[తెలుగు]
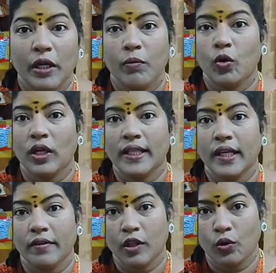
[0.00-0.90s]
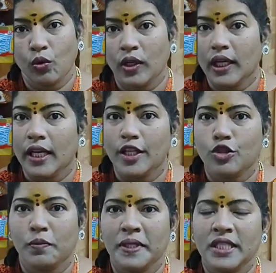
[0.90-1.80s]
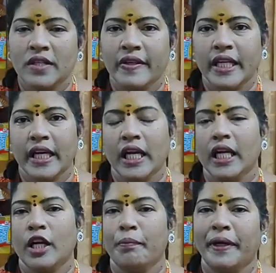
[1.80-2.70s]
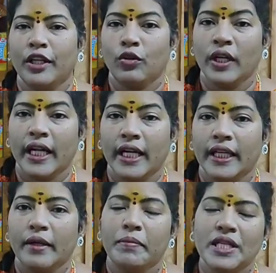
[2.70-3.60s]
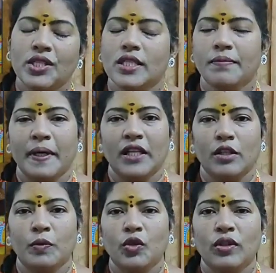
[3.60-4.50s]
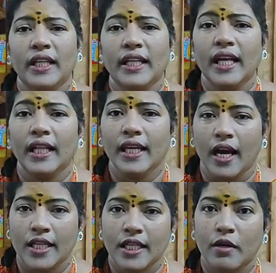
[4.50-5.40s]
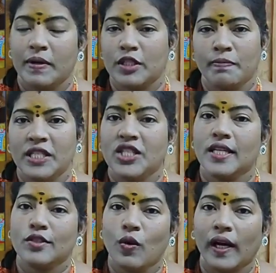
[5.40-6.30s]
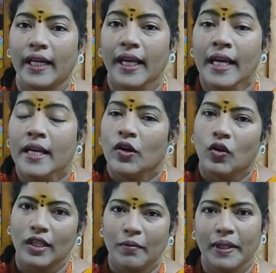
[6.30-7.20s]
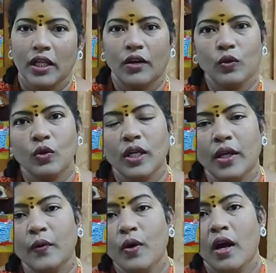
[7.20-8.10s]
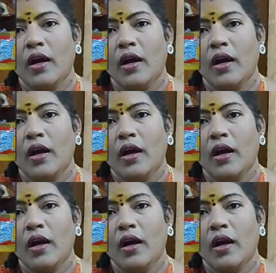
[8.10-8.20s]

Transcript: మనం కులదేవత కుండ నేను చూపించిన విధంగా కనుక పెట్టుకున్నారంటే మంచి ఫలితం ఉంటుందండి అది ఆ ఆషాఢ మాసం మిస్ చేసుకోకండి కొంతమంది అడుగుతున్నారు